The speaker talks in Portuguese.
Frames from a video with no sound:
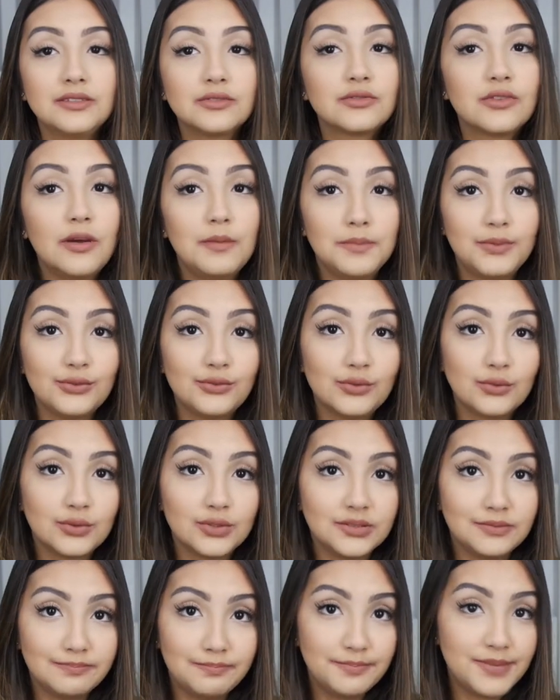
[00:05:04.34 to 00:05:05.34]
mas eu sou uma
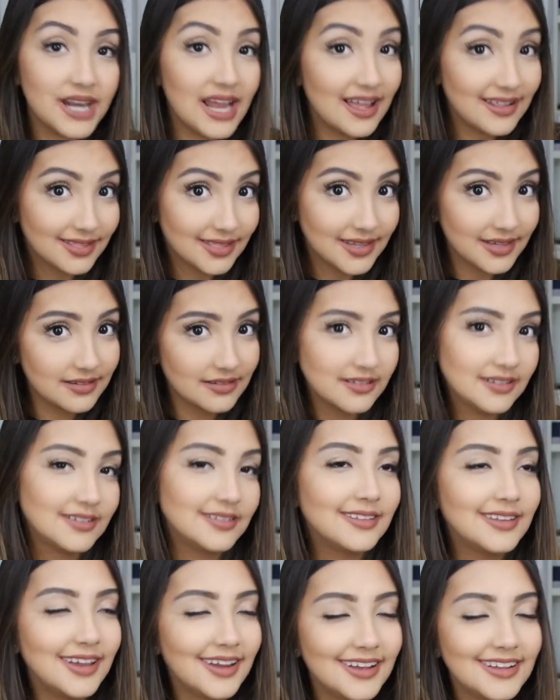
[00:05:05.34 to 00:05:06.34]
pessoa prata,
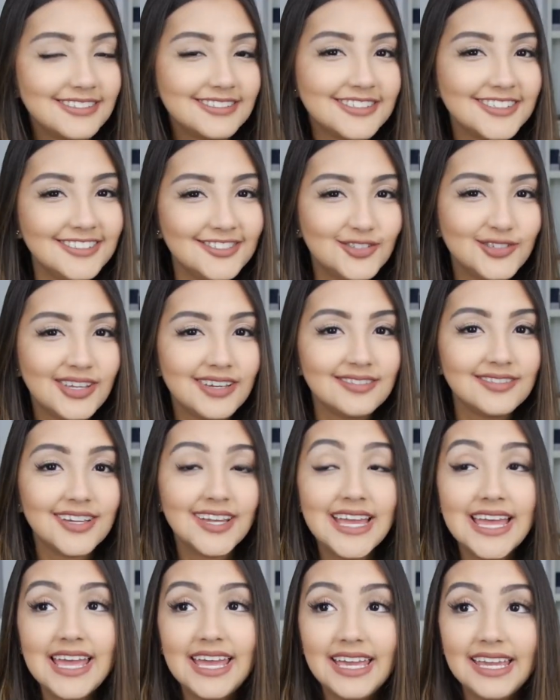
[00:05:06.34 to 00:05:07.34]
né? Assim
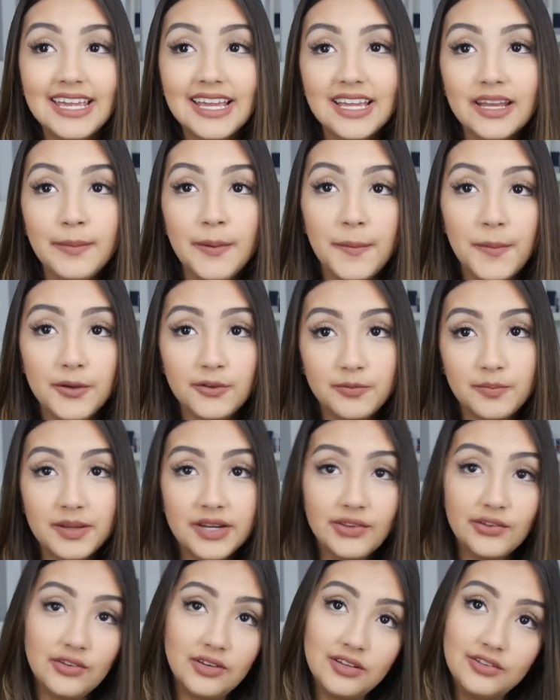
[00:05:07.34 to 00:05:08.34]
dizendo. E aquele papel de
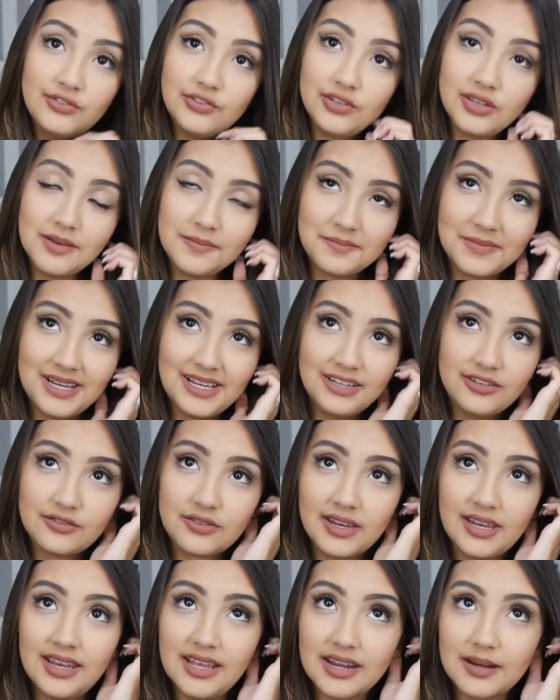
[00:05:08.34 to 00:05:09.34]
parede ele tinha
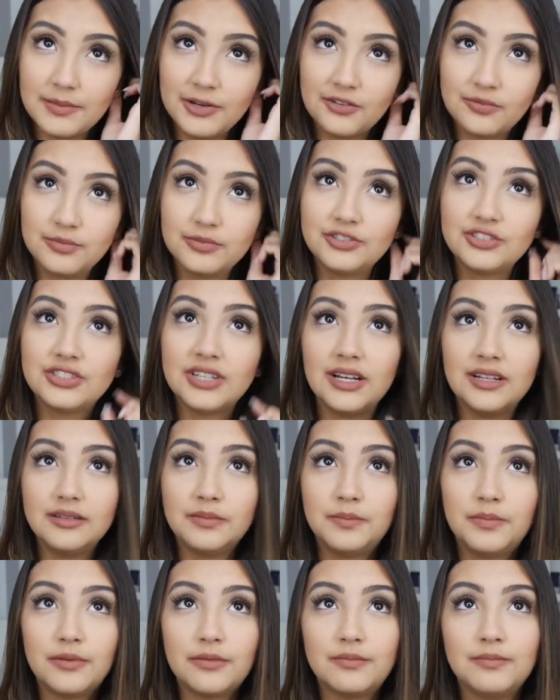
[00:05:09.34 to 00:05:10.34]
mais. ele era mais
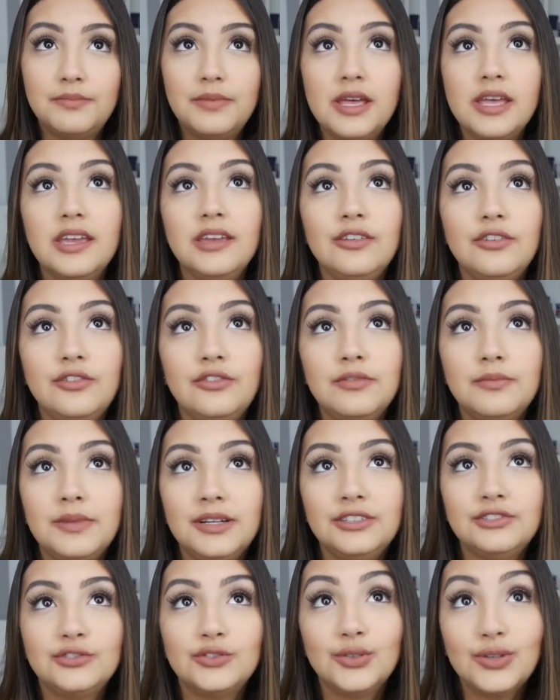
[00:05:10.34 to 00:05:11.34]
puxado por um bege
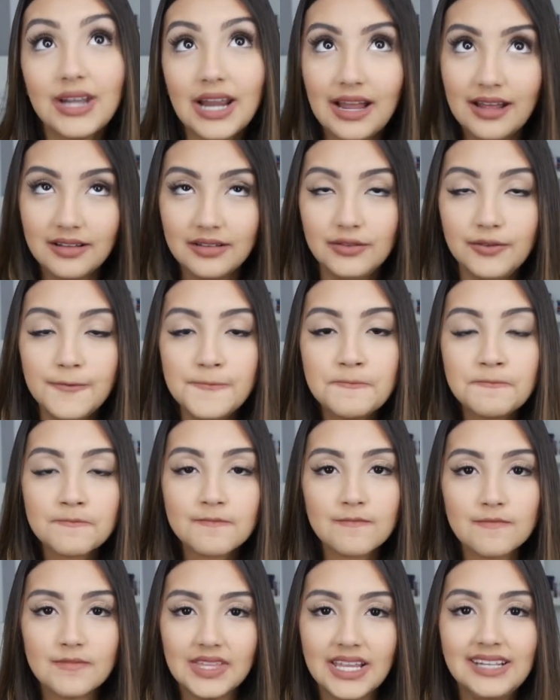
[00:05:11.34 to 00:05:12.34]
mais dourado.
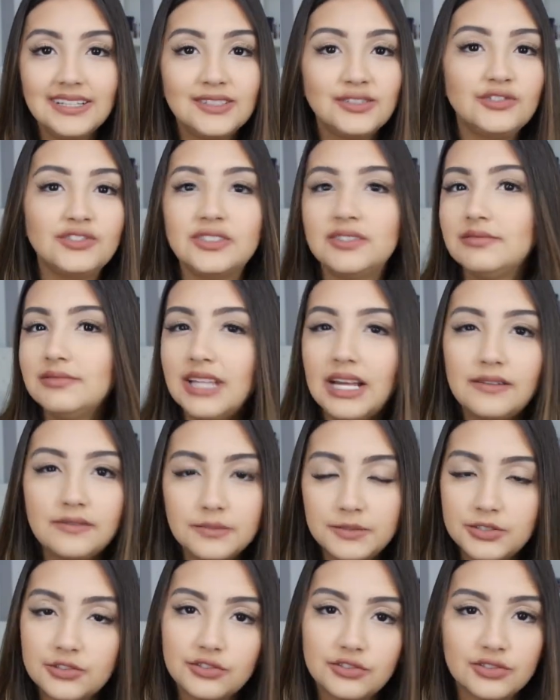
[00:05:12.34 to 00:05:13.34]
Então eu já não
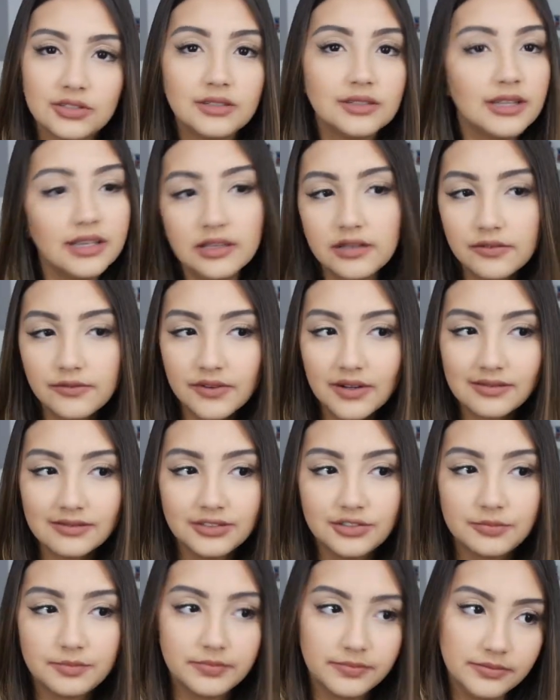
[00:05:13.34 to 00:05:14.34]
tava mais gostando dele, eu
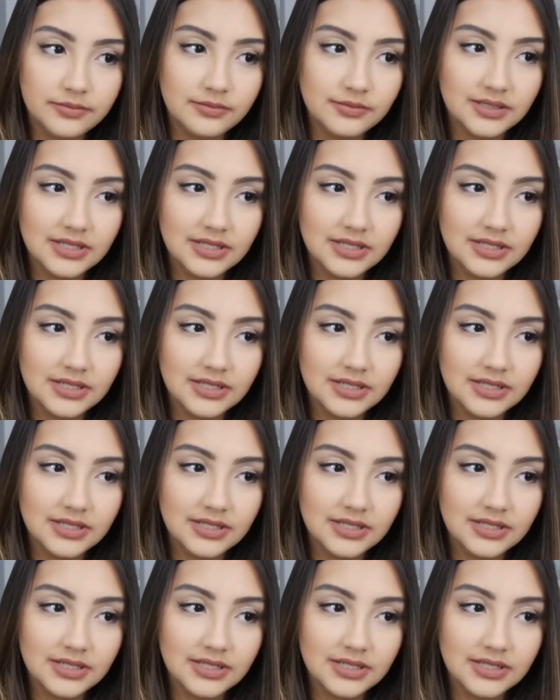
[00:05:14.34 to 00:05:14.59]
ficava tipo